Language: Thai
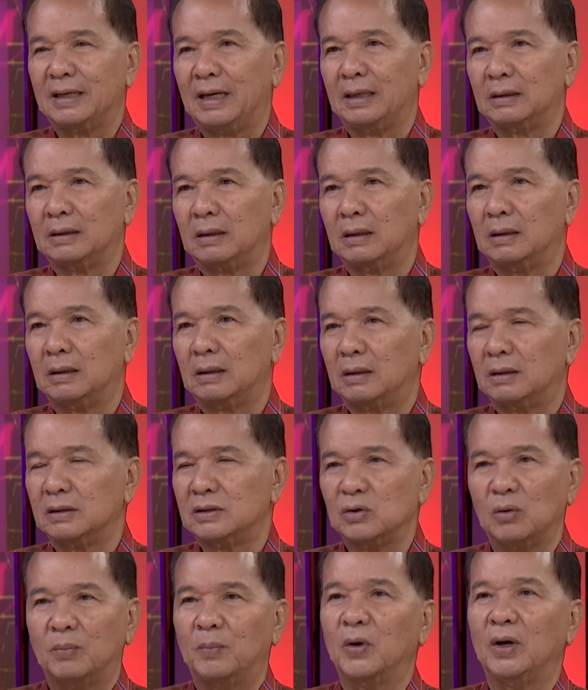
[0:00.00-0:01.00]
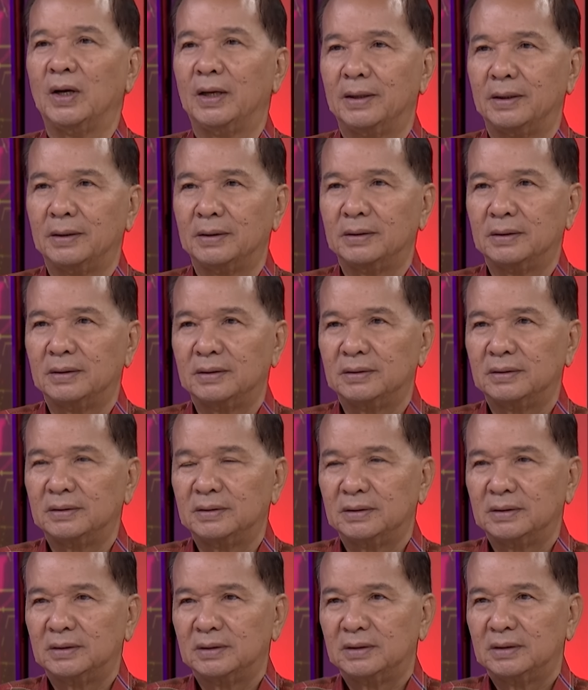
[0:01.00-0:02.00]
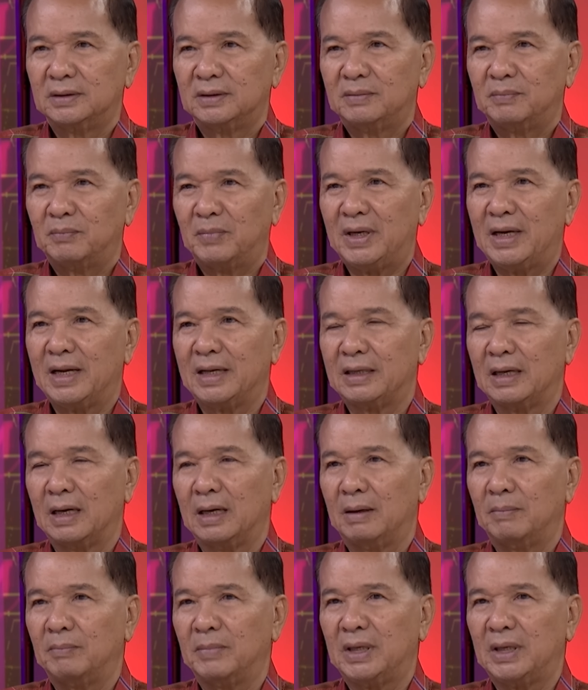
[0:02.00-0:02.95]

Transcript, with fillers: กาศทันก็จบหมดแล้วไม่น่า